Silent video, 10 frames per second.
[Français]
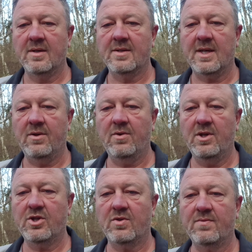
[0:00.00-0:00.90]
Salut
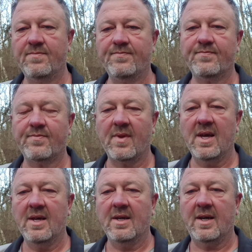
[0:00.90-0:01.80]
les gens
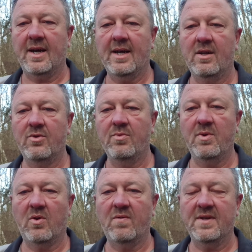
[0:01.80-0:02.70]
Règle numéro